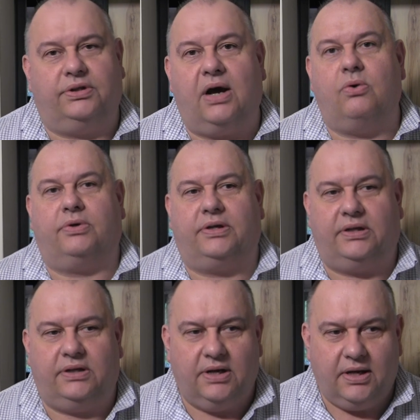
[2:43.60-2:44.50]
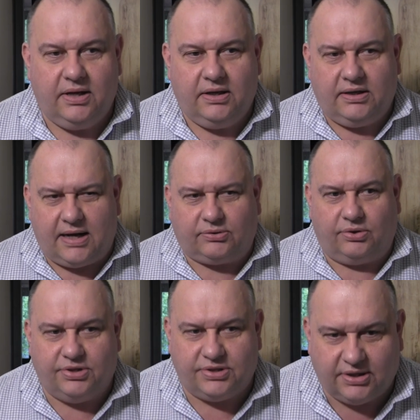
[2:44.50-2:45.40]
nauki i jak to
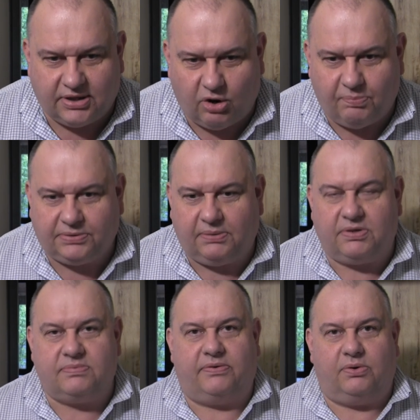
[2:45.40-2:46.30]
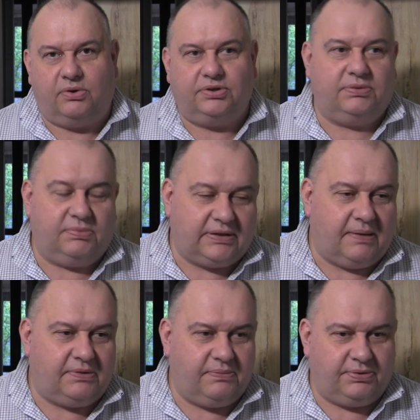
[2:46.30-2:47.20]
nic nie dało. Potem rozmawiał o tym, o
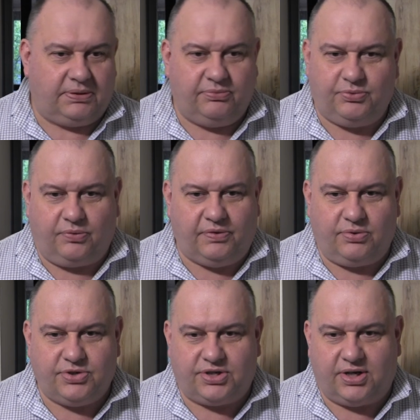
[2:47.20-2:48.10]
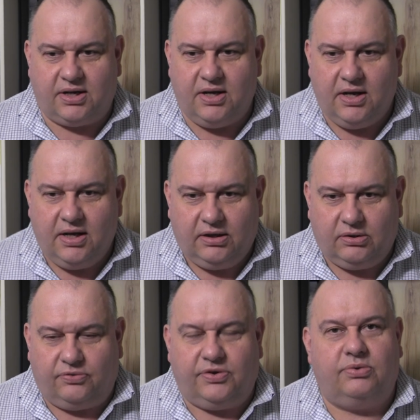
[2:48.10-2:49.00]
tamtym, potem mówił o wielu rzeczach
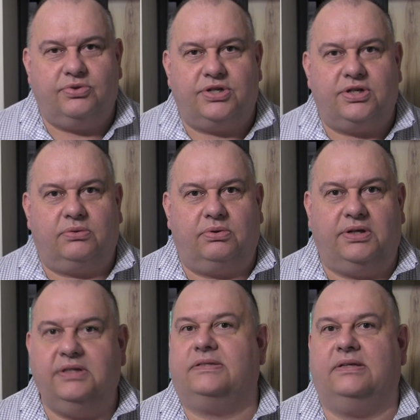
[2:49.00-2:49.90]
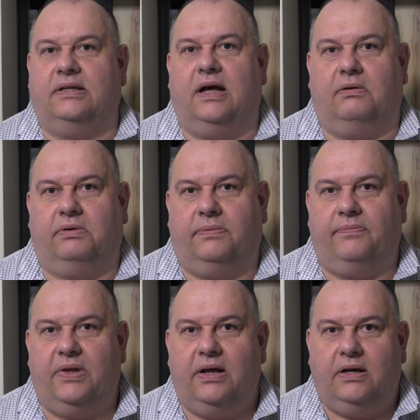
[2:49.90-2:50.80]
i o wielu rzeczach, które nic nie dały.
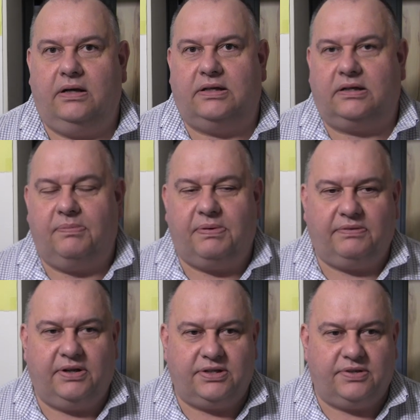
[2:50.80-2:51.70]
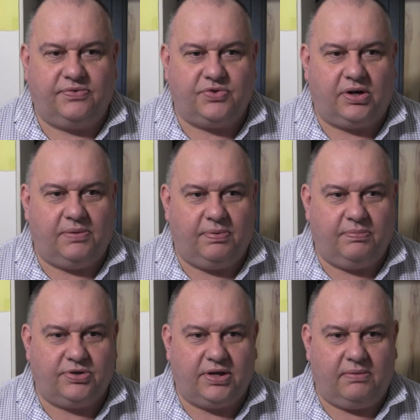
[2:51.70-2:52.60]
I tak naprawdę ja sobie wczoraj
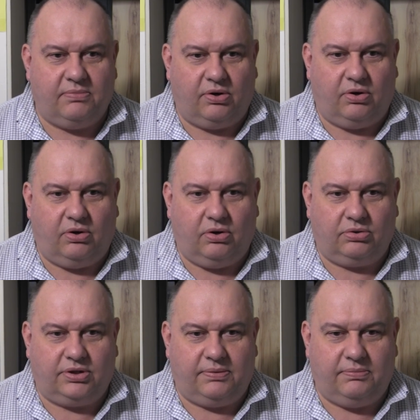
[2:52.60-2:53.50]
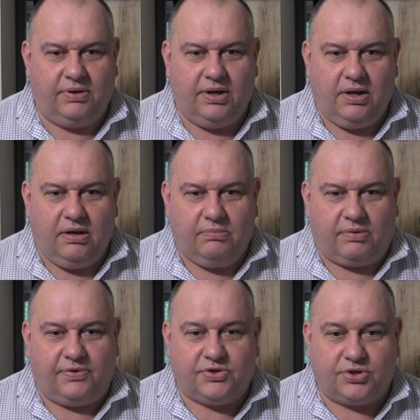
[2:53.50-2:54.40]
pomyślałem o tym
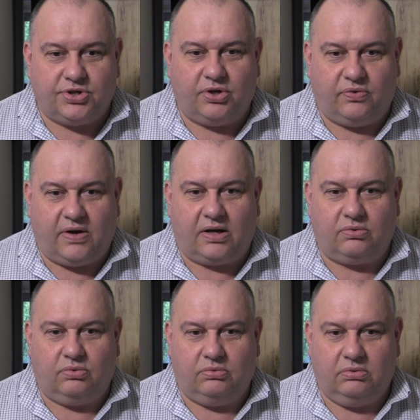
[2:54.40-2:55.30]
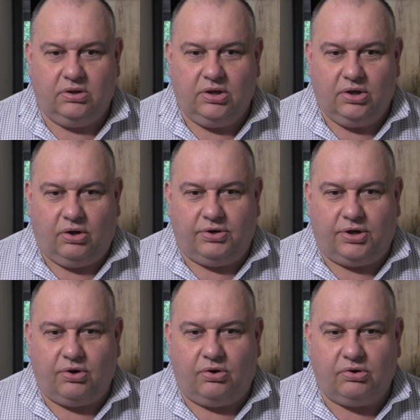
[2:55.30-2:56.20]
profesorze Nowaku, o
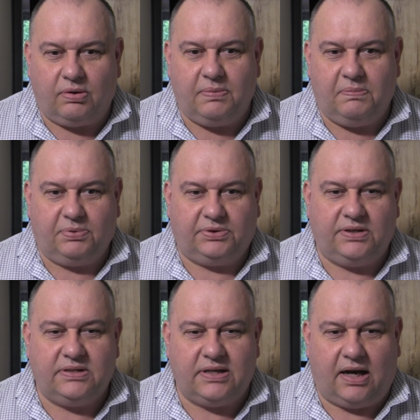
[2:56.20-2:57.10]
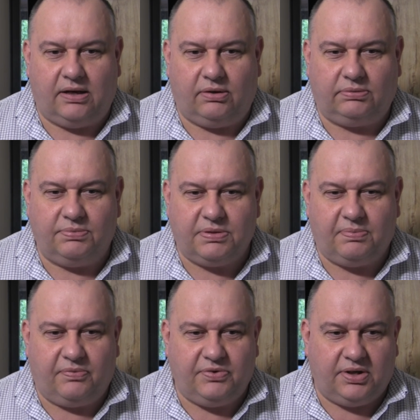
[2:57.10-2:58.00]
jego ogromnym potencjale, o tym, że
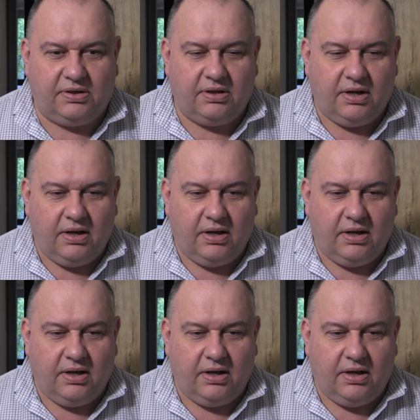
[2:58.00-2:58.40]
powinien